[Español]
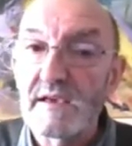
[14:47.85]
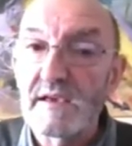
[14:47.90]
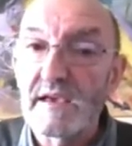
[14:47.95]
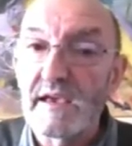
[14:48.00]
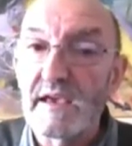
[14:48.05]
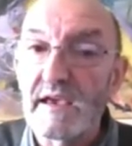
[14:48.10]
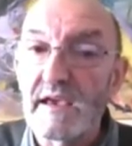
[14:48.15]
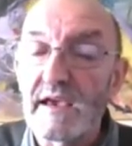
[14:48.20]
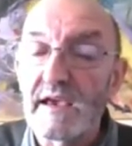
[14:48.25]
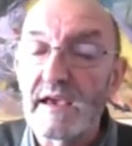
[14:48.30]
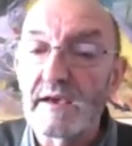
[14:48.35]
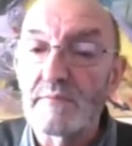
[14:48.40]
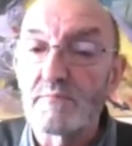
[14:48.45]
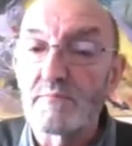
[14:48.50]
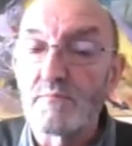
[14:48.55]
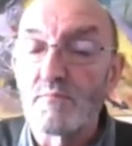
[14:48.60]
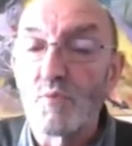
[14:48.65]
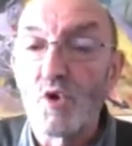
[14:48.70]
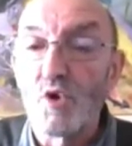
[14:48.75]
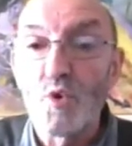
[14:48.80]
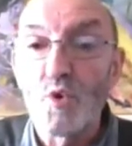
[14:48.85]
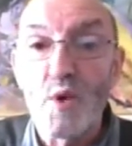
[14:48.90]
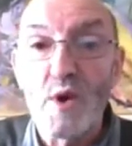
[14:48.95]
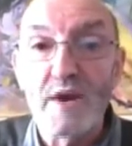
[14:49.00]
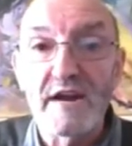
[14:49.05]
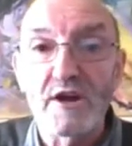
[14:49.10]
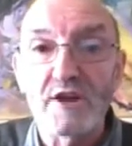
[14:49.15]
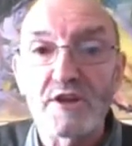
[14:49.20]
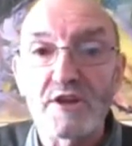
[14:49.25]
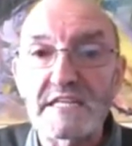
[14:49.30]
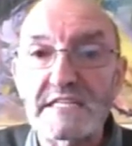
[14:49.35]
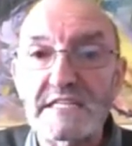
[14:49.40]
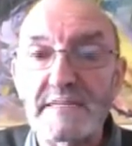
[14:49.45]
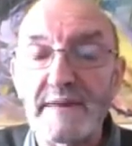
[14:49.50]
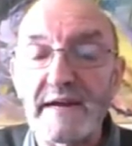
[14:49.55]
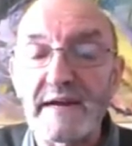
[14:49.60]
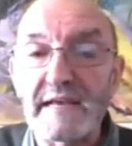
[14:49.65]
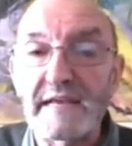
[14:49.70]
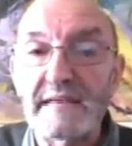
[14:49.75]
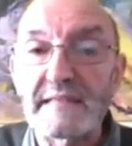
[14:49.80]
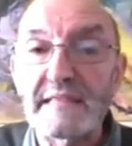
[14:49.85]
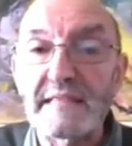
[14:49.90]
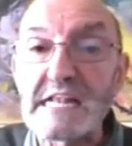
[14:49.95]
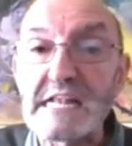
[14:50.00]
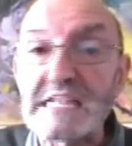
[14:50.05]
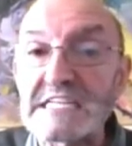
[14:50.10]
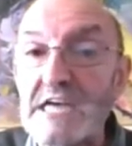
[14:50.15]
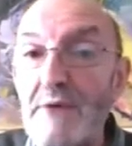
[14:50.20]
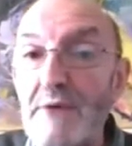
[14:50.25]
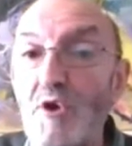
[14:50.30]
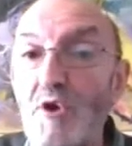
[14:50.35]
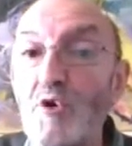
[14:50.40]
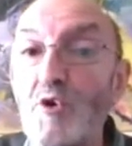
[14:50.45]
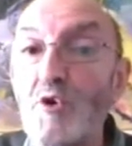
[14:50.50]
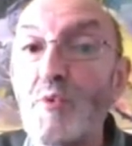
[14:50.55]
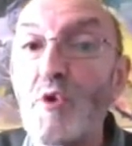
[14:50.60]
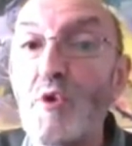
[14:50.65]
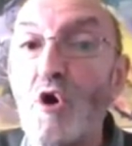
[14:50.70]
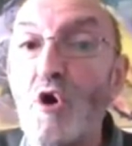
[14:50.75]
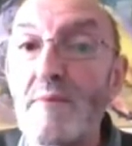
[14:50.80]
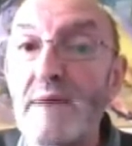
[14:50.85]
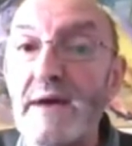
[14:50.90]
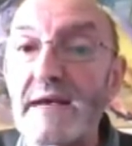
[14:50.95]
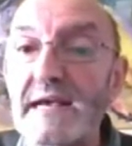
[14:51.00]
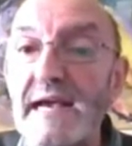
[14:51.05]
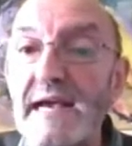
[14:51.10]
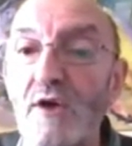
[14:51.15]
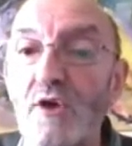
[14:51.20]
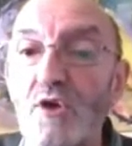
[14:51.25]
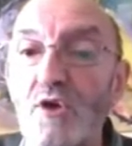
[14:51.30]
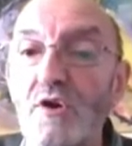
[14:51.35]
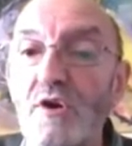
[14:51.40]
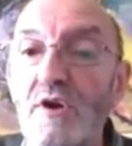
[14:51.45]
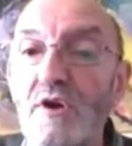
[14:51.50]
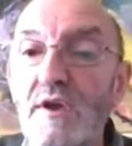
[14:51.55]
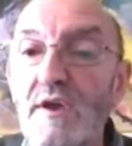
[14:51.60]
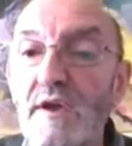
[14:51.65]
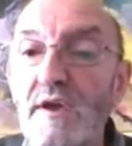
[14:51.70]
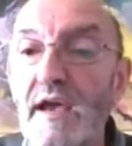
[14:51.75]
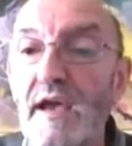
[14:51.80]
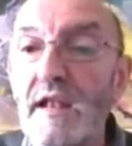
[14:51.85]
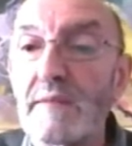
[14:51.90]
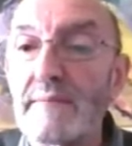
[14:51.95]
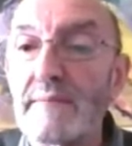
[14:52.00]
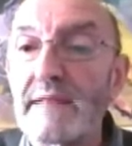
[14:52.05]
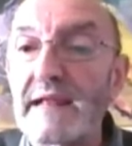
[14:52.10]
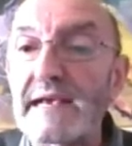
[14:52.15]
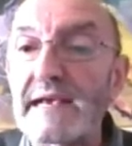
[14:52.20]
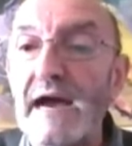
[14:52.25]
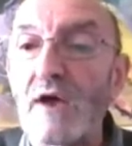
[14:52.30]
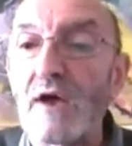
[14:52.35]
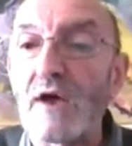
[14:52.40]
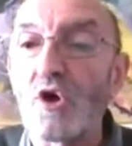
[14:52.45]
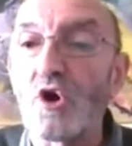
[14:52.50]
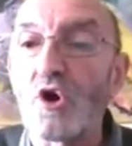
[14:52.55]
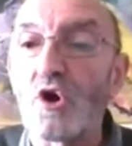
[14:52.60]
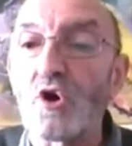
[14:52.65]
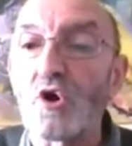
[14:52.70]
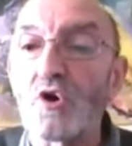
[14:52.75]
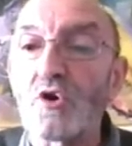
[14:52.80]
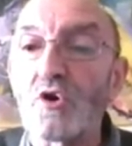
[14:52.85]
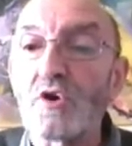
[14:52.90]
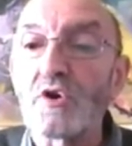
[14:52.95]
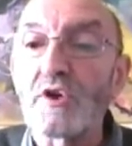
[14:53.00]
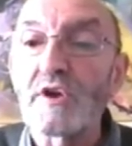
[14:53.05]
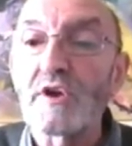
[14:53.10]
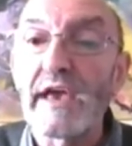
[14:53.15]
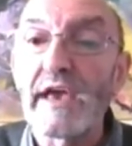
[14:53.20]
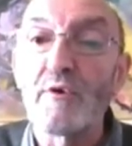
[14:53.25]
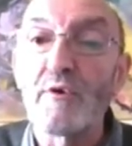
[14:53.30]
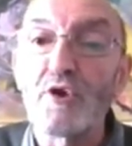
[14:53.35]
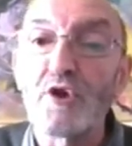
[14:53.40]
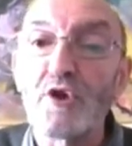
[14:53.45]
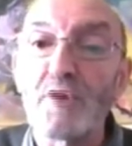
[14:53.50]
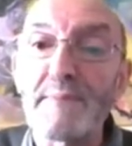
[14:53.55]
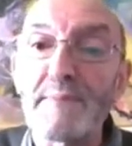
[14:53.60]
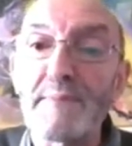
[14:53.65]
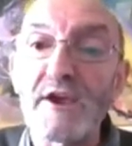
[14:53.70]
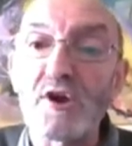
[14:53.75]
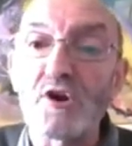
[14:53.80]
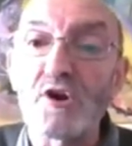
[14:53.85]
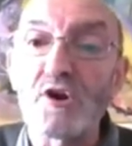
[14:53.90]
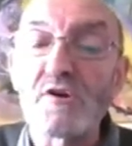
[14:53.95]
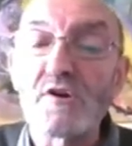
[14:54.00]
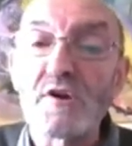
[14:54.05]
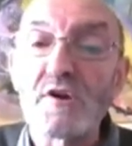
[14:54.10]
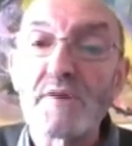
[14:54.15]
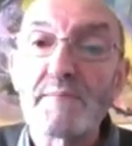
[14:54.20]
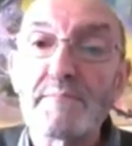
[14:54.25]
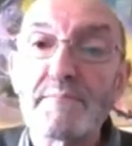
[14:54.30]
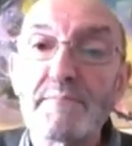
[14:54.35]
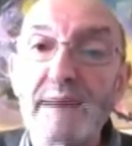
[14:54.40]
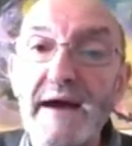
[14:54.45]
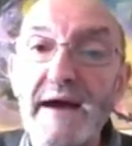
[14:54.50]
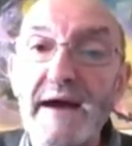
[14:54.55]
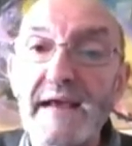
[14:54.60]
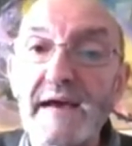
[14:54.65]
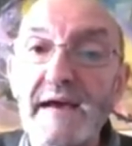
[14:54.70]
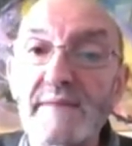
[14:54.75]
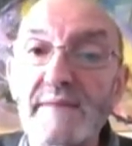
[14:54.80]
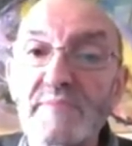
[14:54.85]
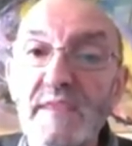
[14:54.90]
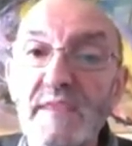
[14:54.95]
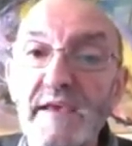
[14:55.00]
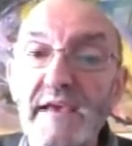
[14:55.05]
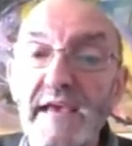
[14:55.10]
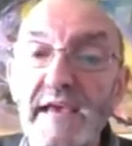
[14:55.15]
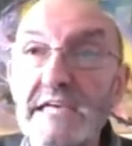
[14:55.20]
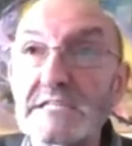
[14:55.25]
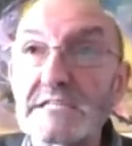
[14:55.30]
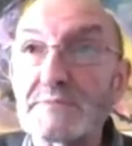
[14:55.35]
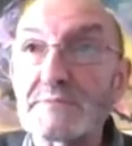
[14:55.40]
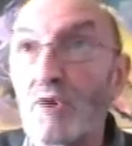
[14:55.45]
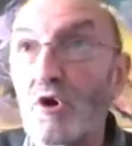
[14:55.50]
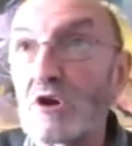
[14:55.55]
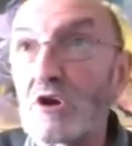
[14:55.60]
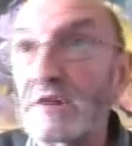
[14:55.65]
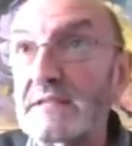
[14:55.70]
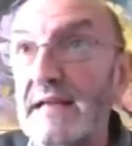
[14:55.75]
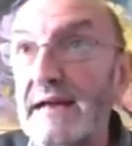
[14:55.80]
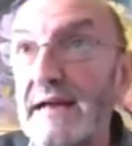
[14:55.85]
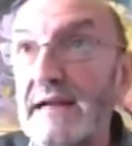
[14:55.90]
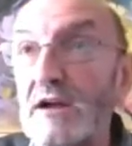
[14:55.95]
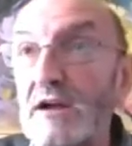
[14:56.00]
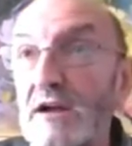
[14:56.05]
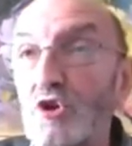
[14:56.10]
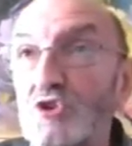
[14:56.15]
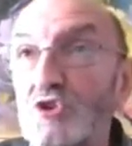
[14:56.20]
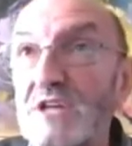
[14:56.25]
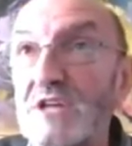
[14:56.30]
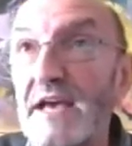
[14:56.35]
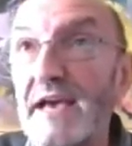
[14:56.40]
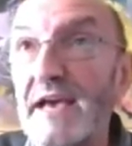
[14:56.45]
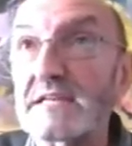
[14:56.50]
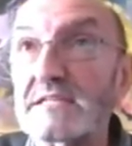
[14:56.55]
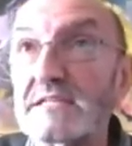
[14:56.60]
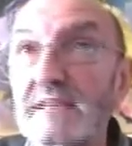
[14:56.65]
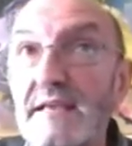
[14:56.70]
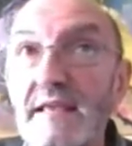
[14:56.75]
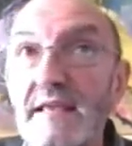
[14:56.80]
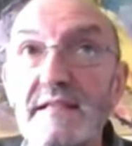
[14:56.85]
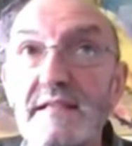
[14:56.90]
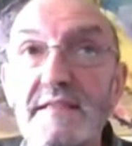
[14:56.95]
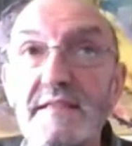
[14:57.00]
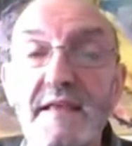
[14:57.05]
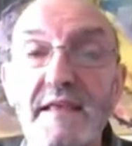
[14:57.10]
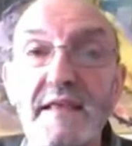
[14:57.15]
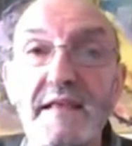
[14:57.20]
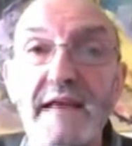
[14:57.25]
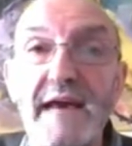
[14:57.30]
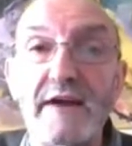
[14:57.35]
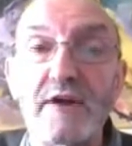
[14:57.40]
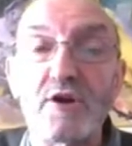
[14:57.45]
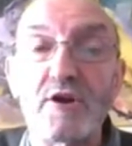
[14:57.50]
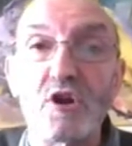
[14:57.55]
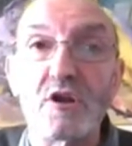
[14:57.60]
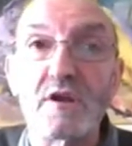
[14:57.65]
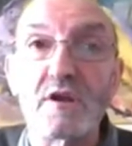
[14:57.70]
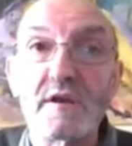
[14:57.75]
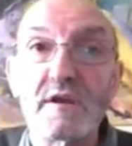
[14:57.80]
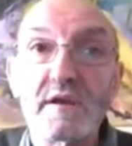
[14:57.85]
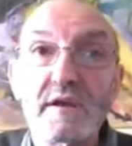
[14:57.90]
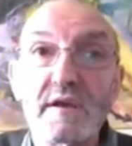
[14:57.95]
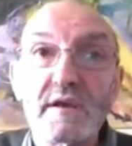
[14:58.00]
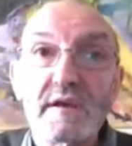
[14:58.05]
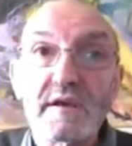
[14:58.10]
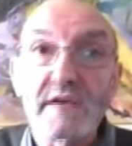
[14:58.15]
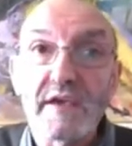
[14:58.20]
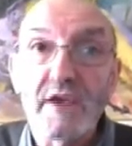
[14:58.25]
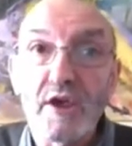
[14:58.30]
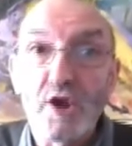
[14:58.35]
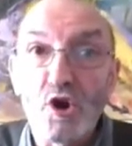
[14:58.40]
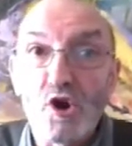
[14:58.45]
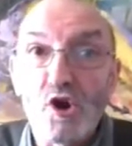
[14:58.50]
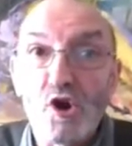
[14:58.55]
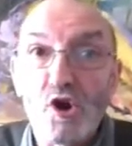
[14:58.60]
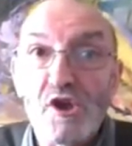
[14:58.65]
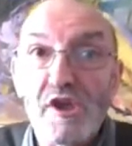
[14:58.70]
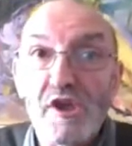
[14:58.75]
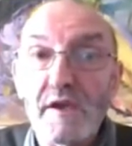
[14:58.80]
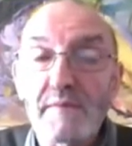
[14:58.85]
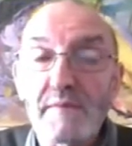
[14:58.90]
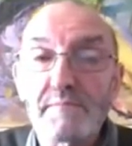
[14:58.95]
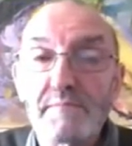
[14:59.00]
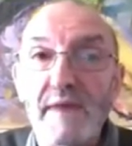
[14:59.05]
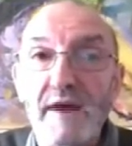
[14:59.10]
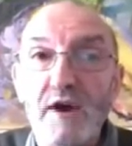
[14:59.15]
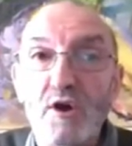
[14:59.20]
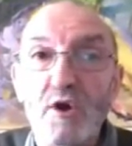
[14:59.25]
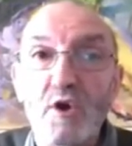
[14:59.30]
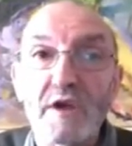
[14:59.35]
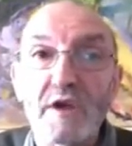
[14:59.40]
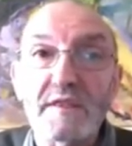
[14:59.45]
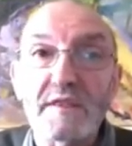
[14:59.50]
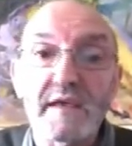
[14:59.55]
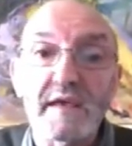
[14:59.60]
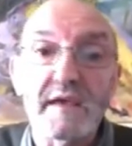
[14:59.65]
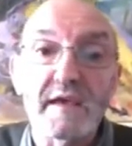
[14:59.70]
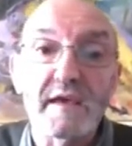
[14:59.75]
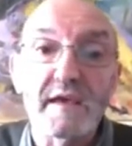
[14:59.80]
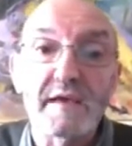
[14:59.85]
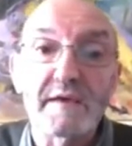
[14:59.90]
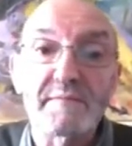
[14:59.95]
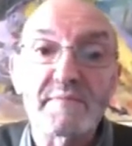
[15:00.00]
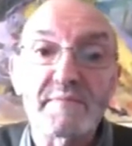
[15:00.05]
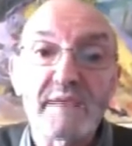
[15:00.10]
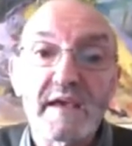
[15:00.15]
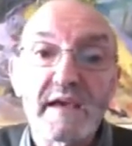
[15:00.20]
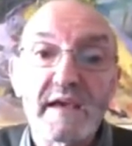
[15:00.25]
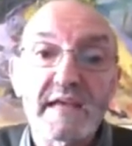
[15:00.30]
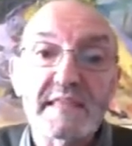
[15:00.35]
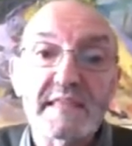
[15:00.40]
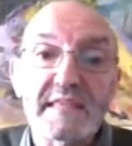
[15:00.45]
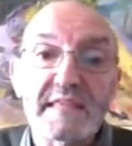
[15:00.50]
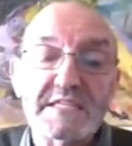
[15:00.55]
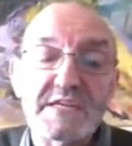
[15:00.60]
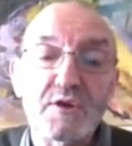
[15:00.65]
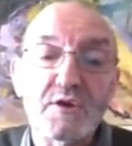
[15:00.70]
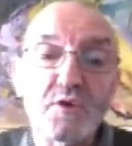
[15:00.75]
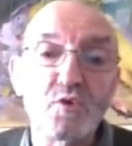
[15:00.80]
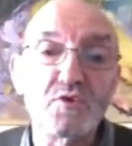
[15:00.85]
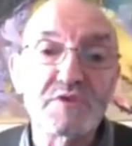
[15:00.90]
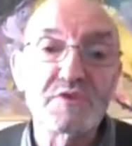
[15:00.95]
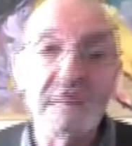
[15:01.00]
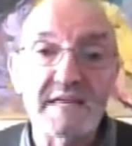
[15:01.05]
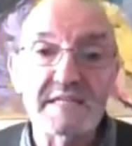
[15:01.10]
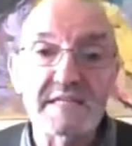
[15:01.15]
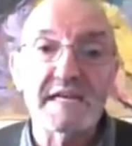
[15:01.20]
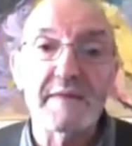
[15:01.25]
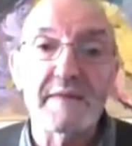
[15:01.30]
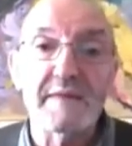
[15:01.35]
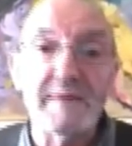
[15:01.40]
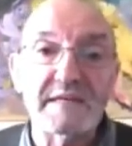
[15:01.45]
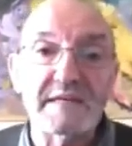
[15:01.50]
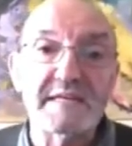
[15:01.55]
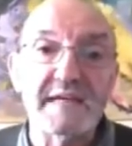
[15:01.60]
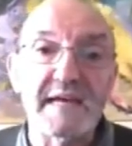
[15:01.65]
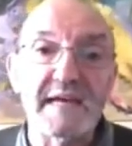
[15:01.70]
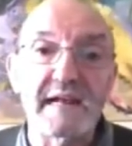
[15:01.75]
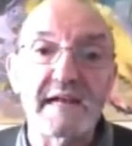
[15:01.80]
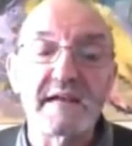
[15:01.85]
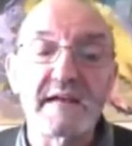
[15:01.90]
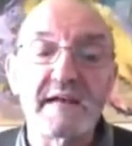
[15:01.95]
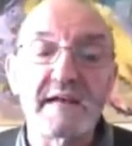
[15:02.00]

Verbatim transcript: Eh, muy buena noticia para Argentina, se abre un nuevo mercado, el mercado europeo, para exportar los excedentes de etanol que hoy, bajo este, esta circunstancia especial,